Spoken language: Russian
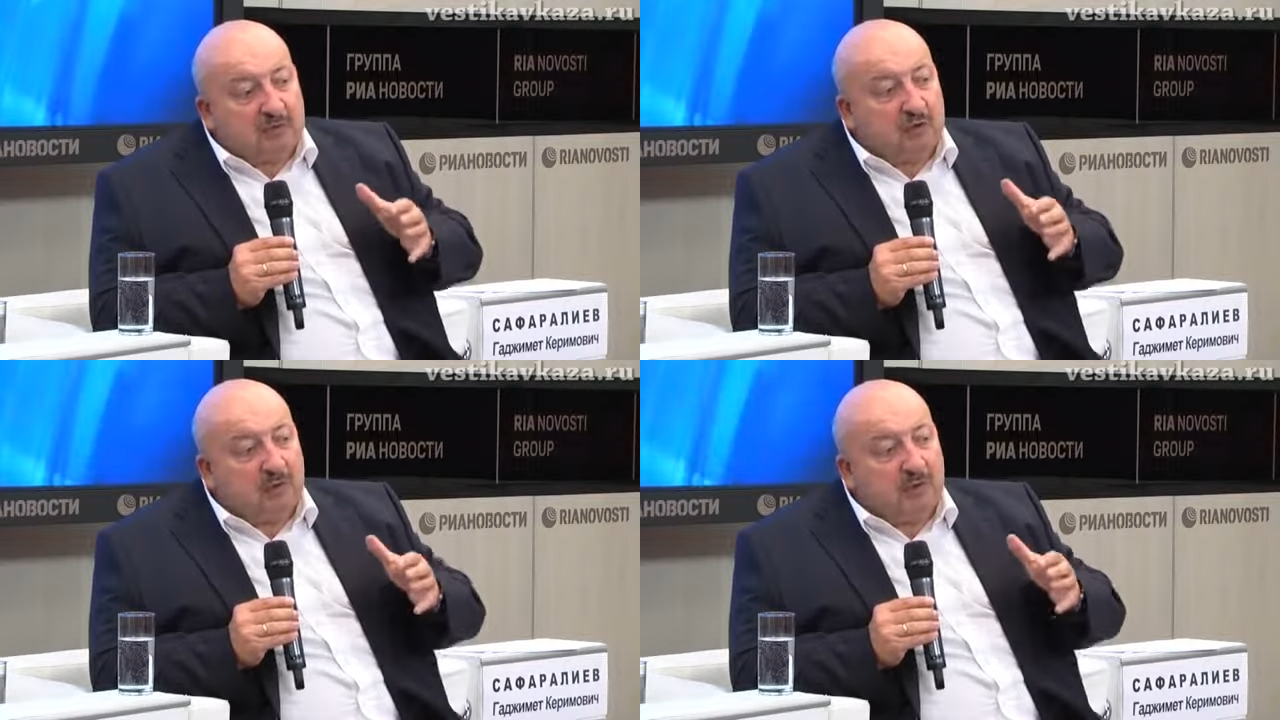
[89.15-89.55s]

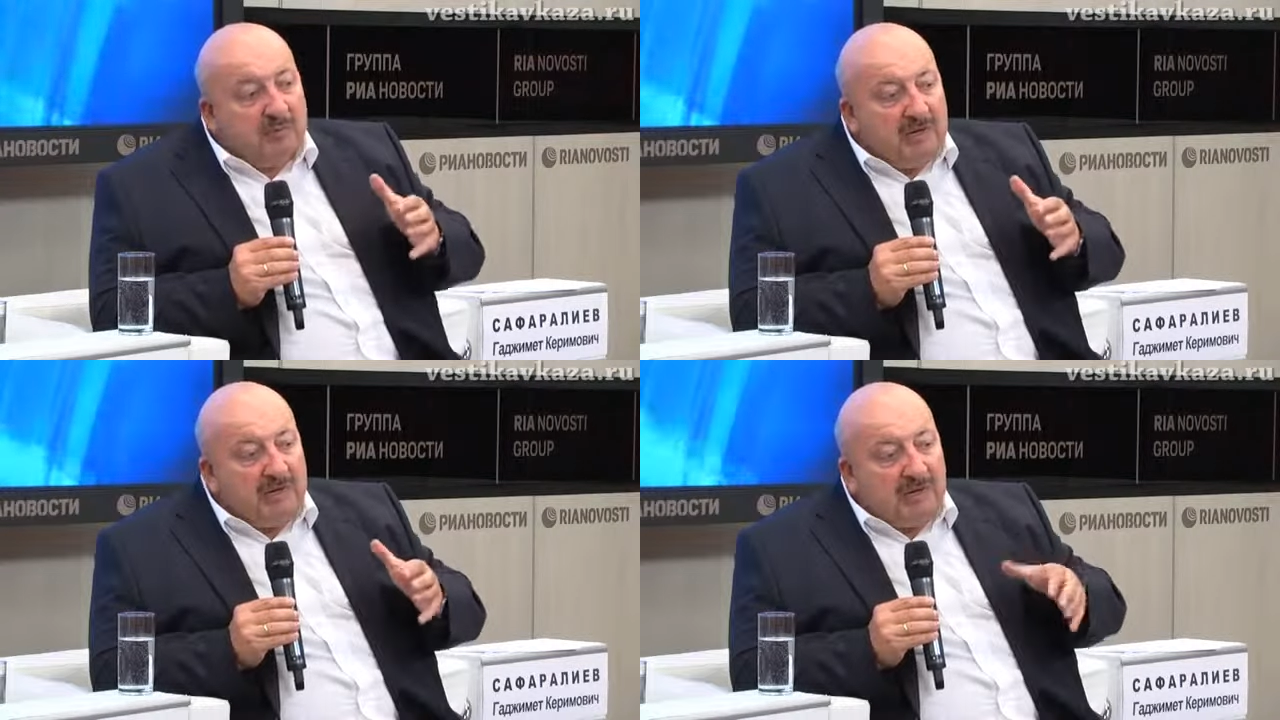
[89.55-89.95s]
чтобы
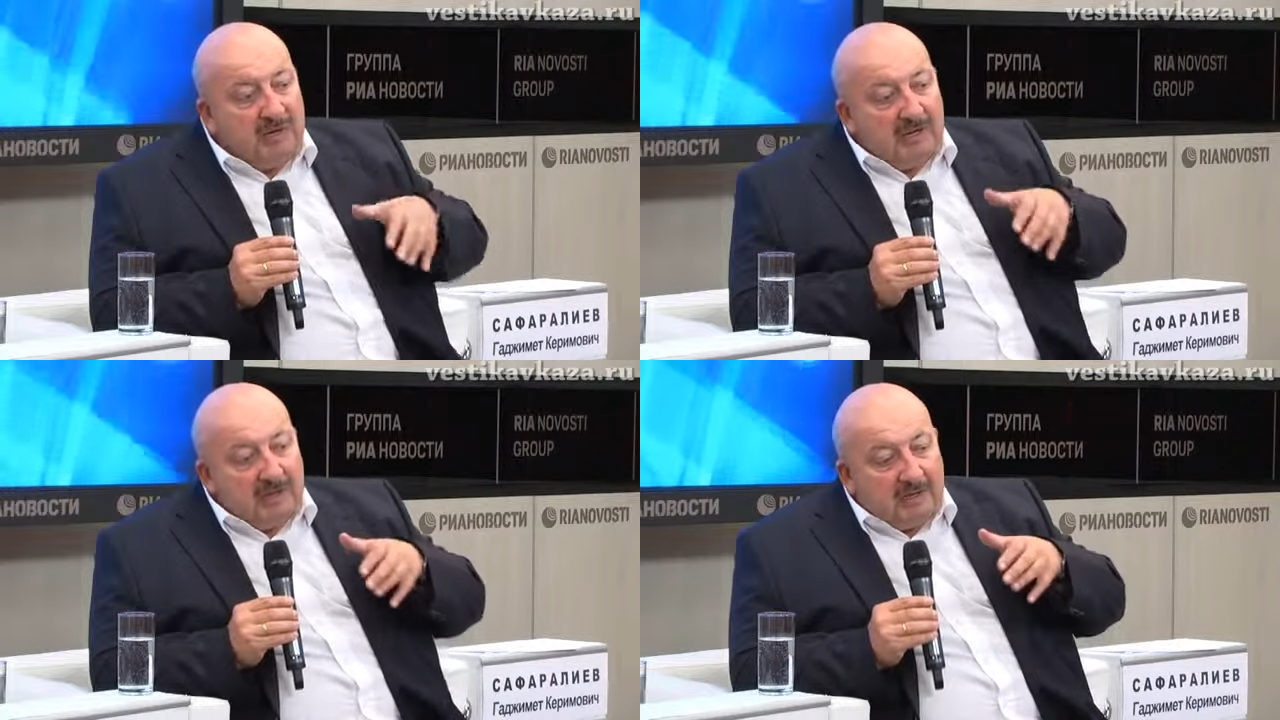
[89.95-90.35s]
мы
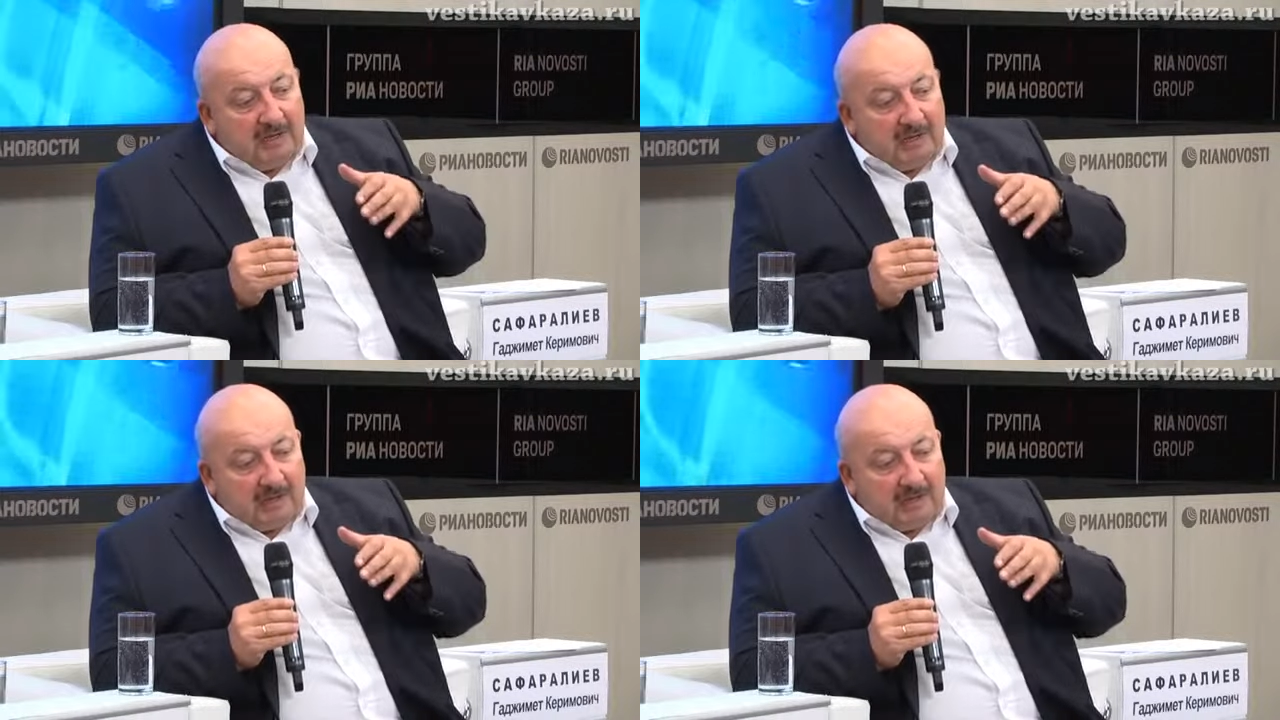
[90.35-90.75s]

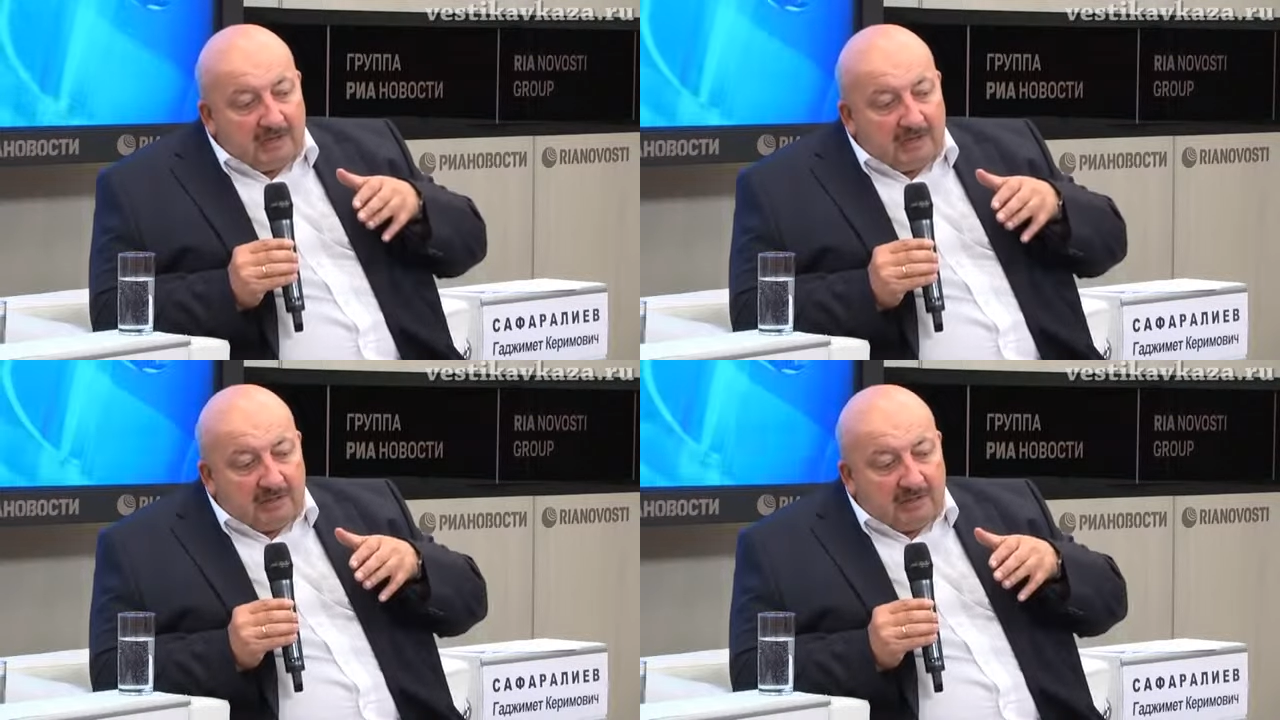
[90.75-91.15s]

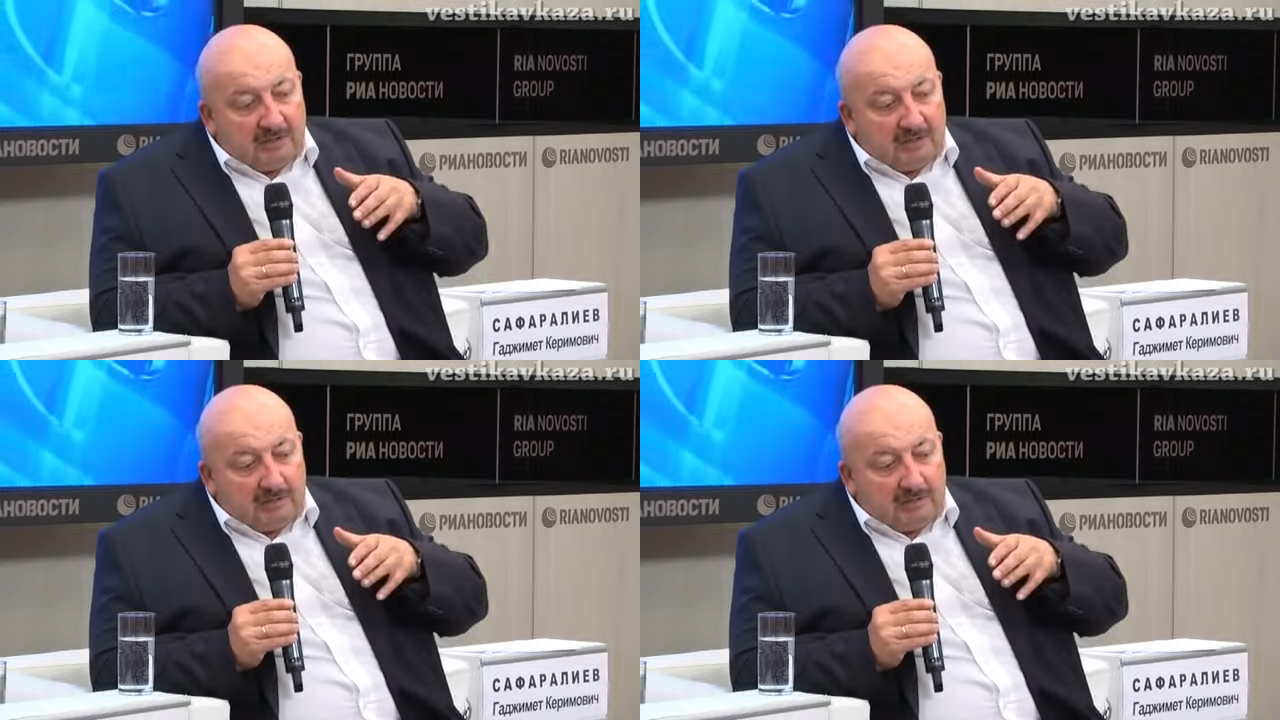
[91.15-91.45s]
э,